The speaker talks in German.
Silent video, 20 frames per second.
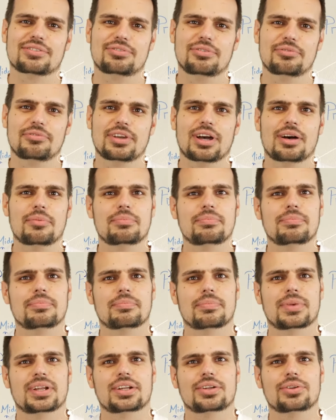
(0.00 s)
fünf Jahren
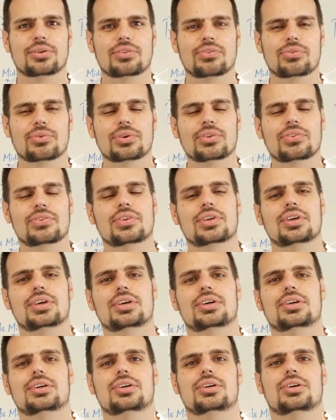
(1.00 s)
bei der DotSource
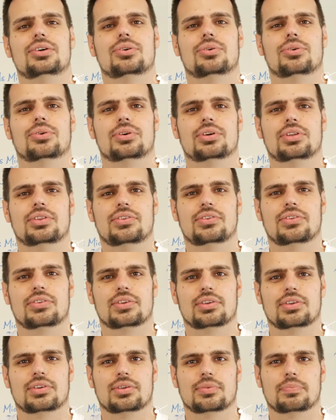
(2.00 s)
und
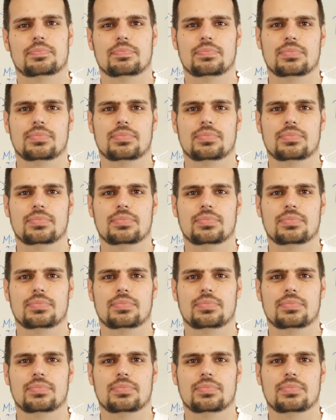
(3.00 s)
äh,